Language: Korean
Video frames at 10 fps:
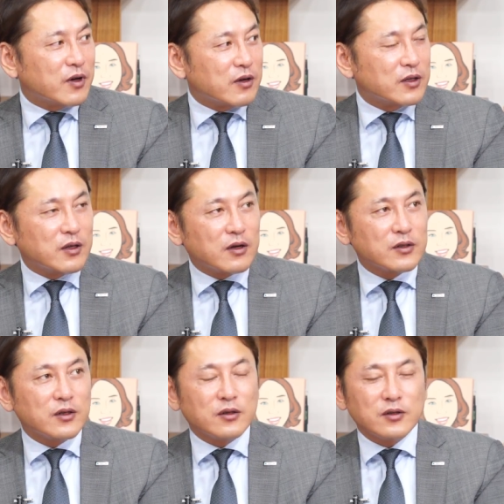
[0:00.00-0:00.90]
그러니까 그때
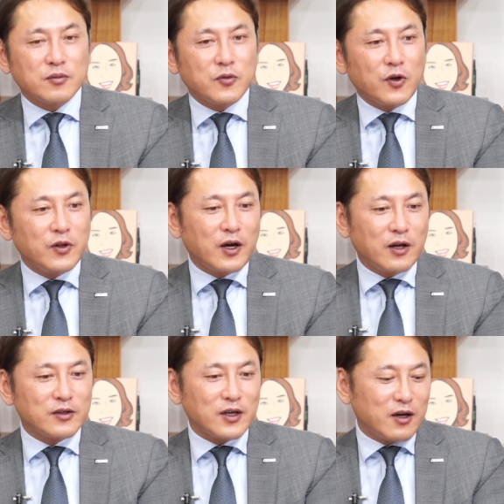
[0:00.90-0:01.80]
당시 이제 뭐
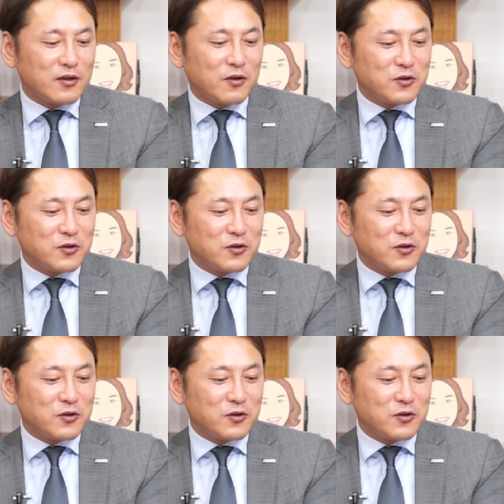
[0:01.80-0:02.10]
현대카드 책 같은